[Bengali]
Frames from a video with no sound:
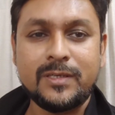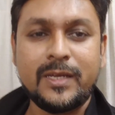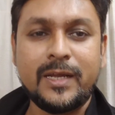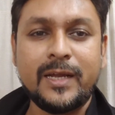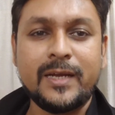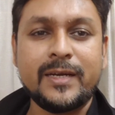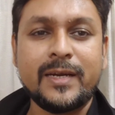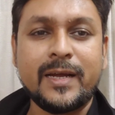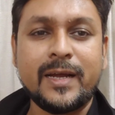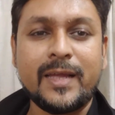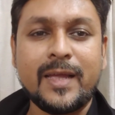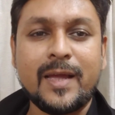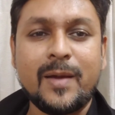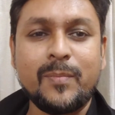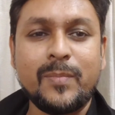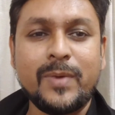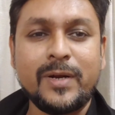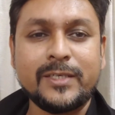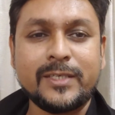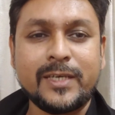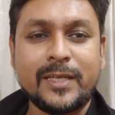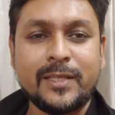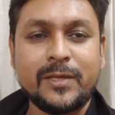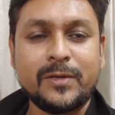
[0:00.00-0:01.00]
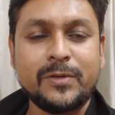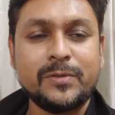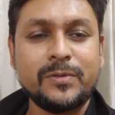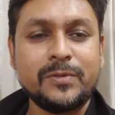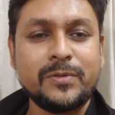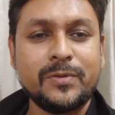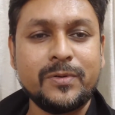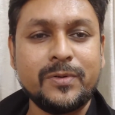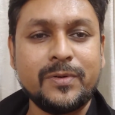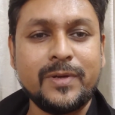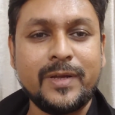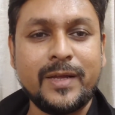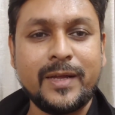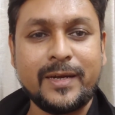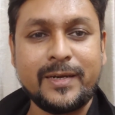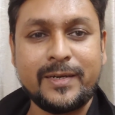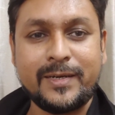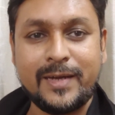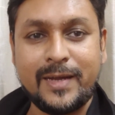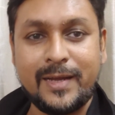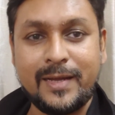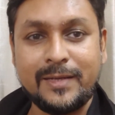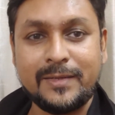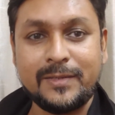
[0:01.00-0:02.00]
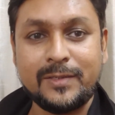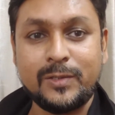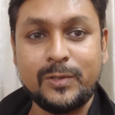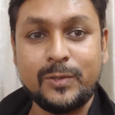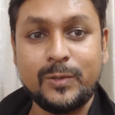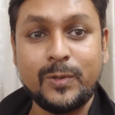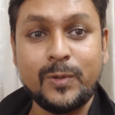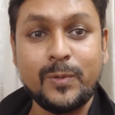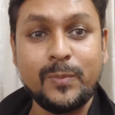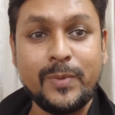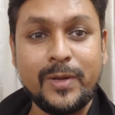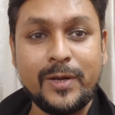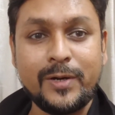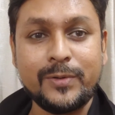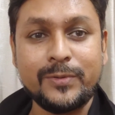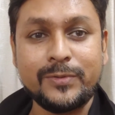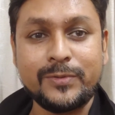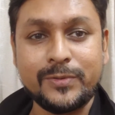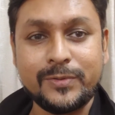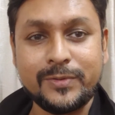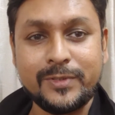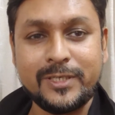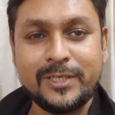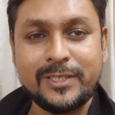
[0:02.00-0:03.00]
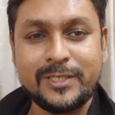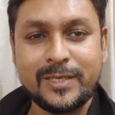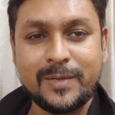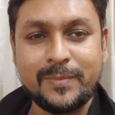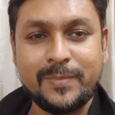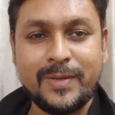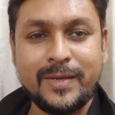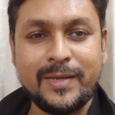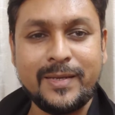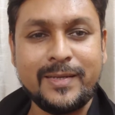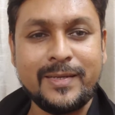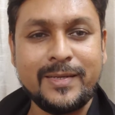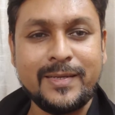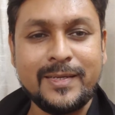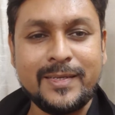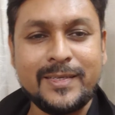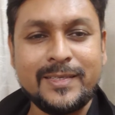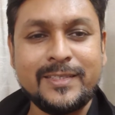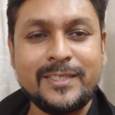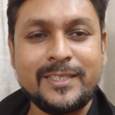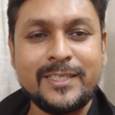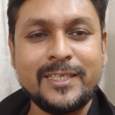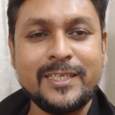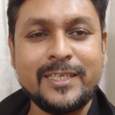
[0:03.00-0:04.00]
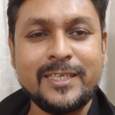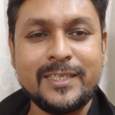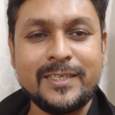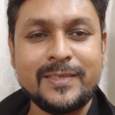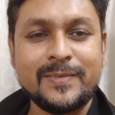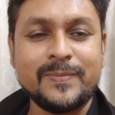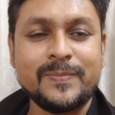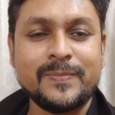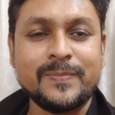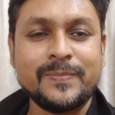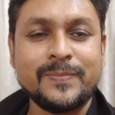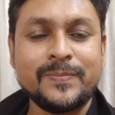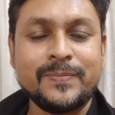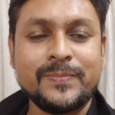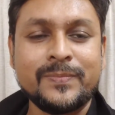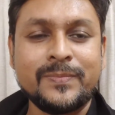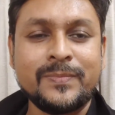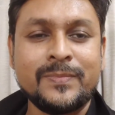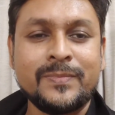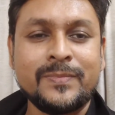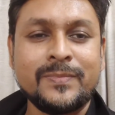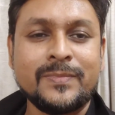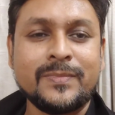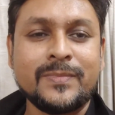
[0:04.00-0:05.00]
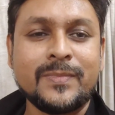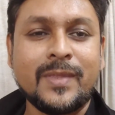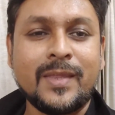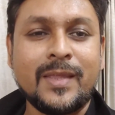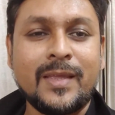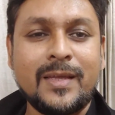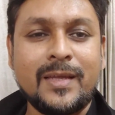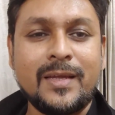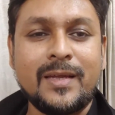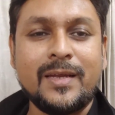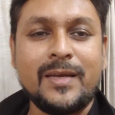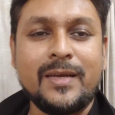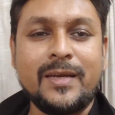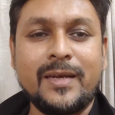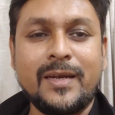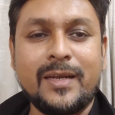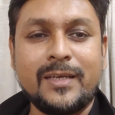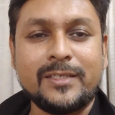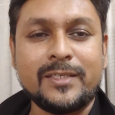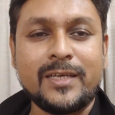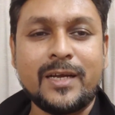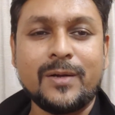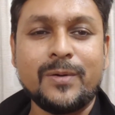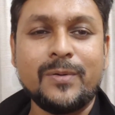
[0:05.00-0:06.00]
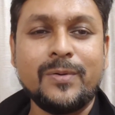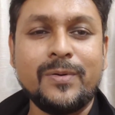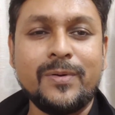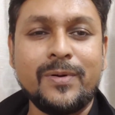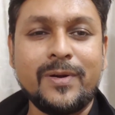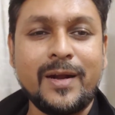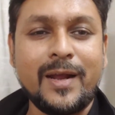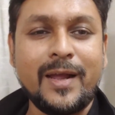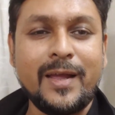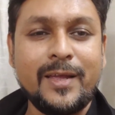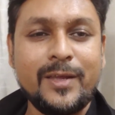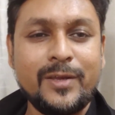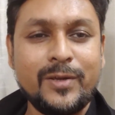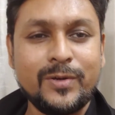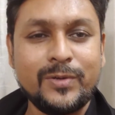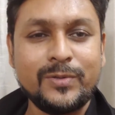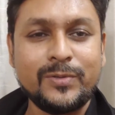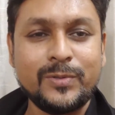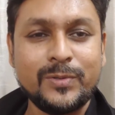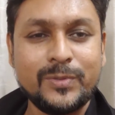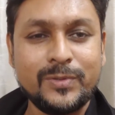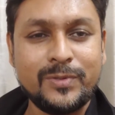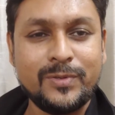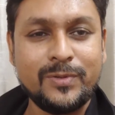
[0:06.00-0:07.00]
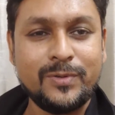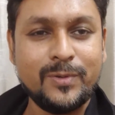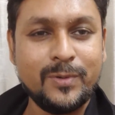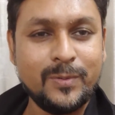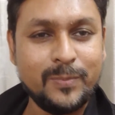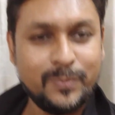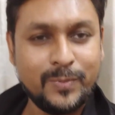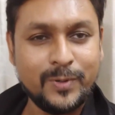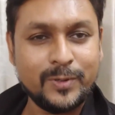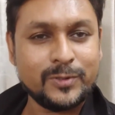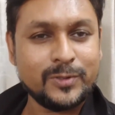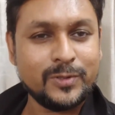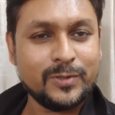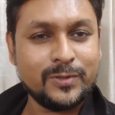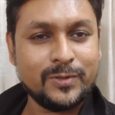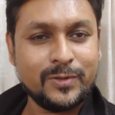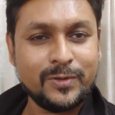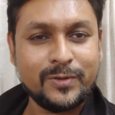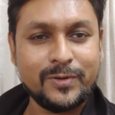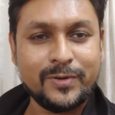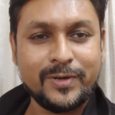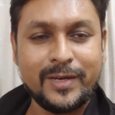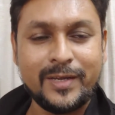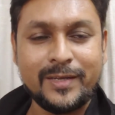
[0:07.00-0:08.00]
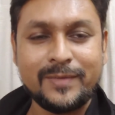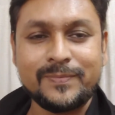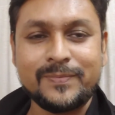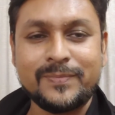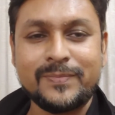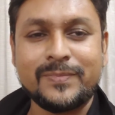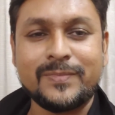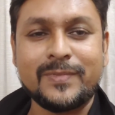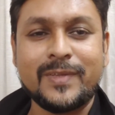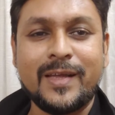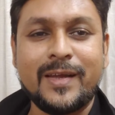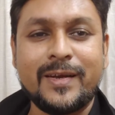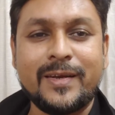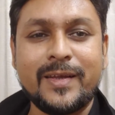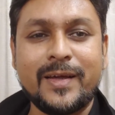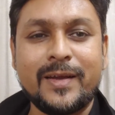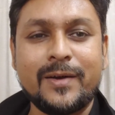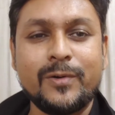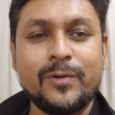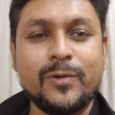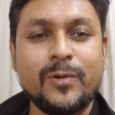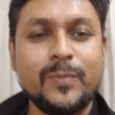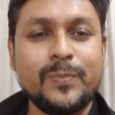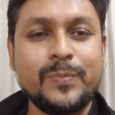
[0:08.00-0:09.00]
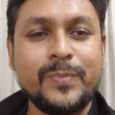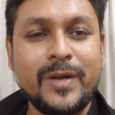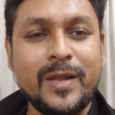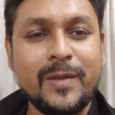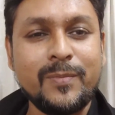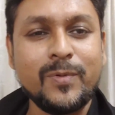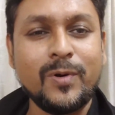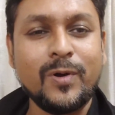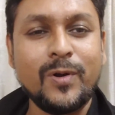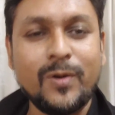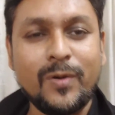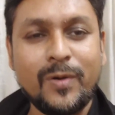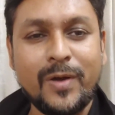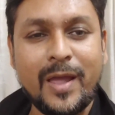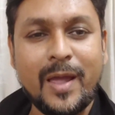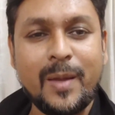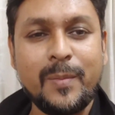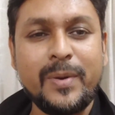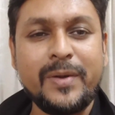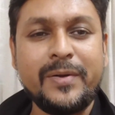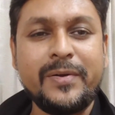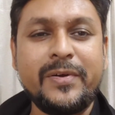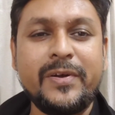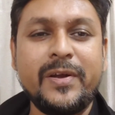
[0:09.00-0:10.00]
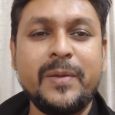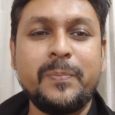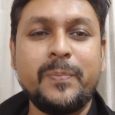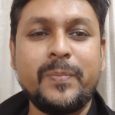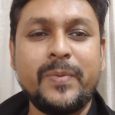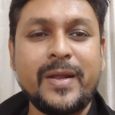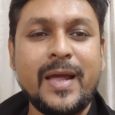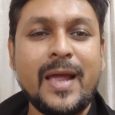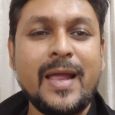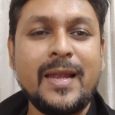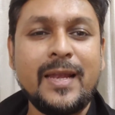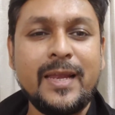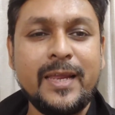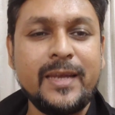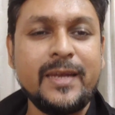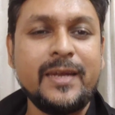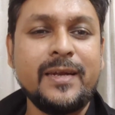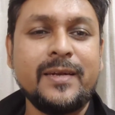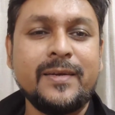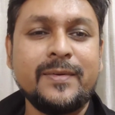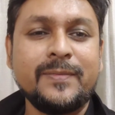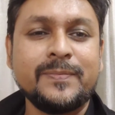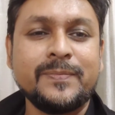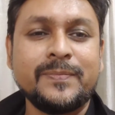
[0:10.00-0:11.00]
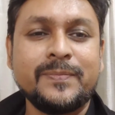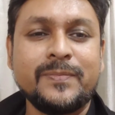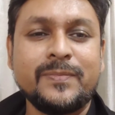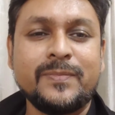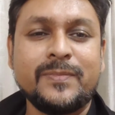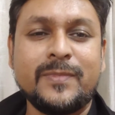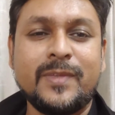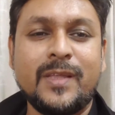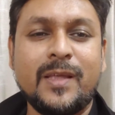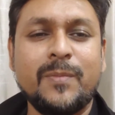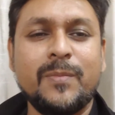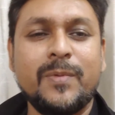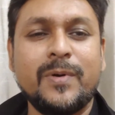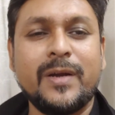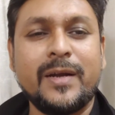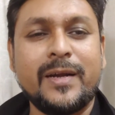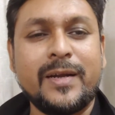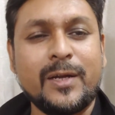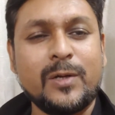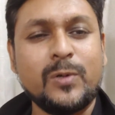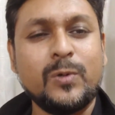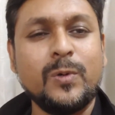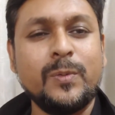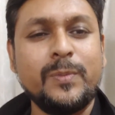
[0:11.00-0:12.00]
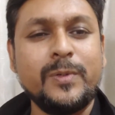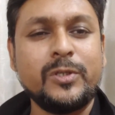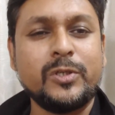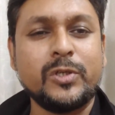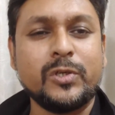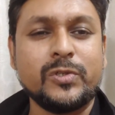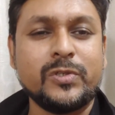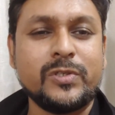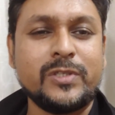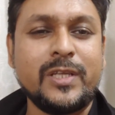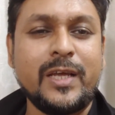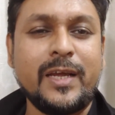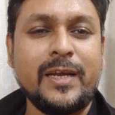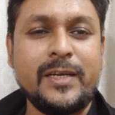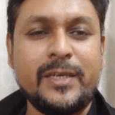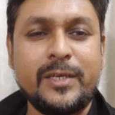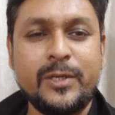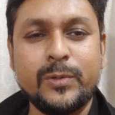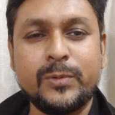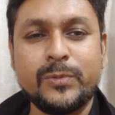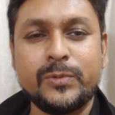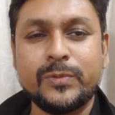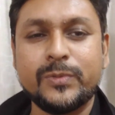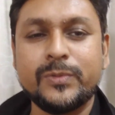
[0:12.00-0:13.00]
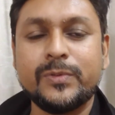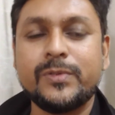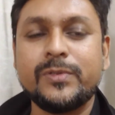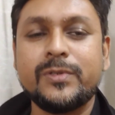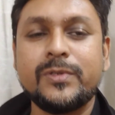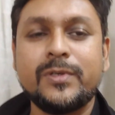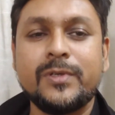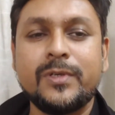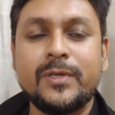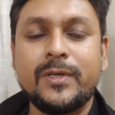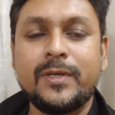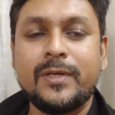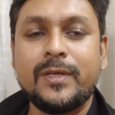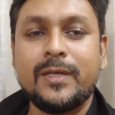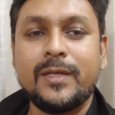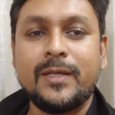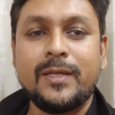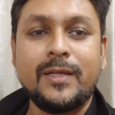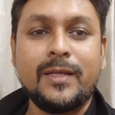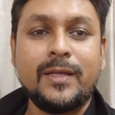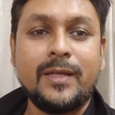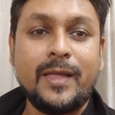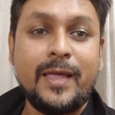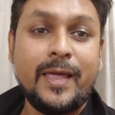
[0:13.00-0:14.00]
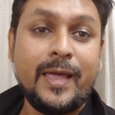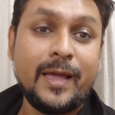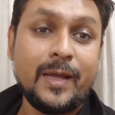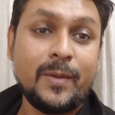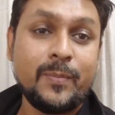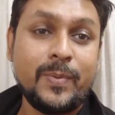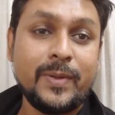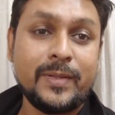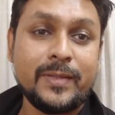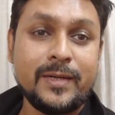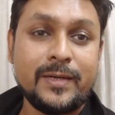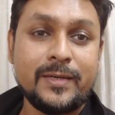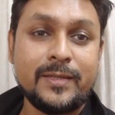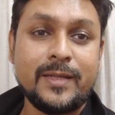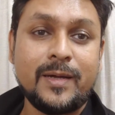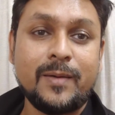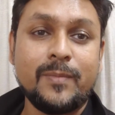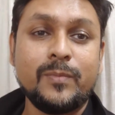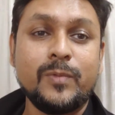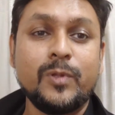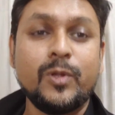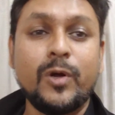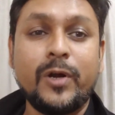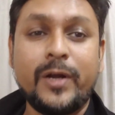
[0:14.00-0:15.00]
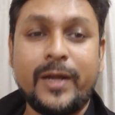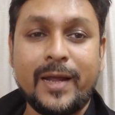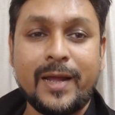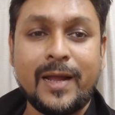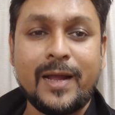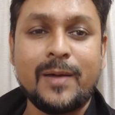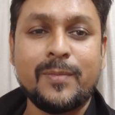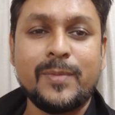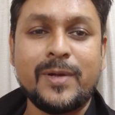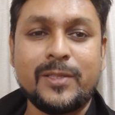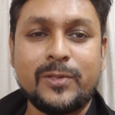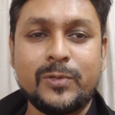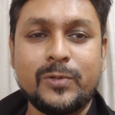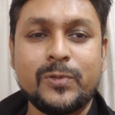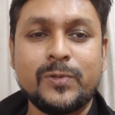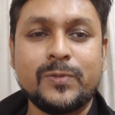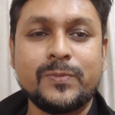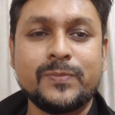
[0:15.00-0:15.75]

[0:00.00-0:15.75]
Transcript: এটাকে আমরা সাধারণত একটা ঘুমের ওষুধ হিসাবে চিনি নেশাখুররা এই ওষুধ খুব পছন্দ করে এটার গ্রুপ নেম হলো এমিট্রিপটাইলিন এবং এটা খুবই সস্তা একটি ওষুধ এক পাতার দাম নয় টাকা মাত্র